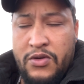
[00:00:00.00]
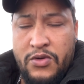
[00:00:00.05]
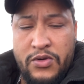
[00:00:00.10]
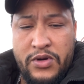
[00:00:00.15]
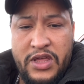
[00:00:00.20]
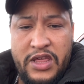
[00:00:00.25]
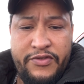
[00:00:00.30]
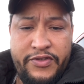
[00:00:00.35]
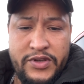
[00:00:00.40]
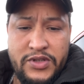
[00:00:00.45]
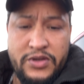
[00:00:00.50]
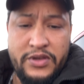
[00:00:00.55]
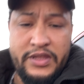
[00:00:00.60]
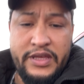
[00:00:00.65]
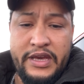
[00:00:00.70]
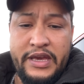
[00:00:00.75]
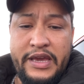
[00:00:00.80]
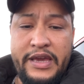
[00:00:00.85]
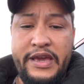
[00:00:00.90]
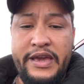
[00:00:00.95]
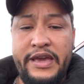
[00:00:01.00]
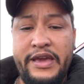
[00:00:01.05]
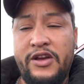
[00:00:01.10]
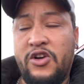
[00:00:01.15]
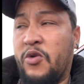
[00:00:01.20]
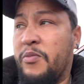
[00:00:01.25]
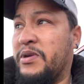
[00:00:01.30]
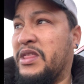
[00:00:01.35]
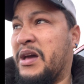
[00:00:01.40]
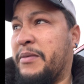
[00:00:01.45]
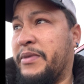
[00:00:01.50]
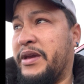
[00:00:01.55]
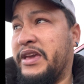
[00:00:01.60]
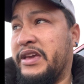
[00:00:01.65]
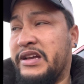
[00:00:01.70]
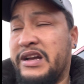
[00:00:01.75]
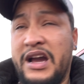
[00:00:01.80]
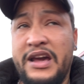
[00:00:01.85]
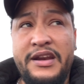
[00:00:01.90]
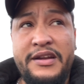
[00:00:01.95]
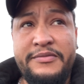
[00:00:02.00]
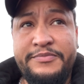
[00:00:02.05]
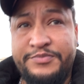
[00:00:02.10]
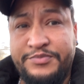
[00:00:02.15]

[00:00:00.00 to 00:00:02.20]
edificio de comida mexicana.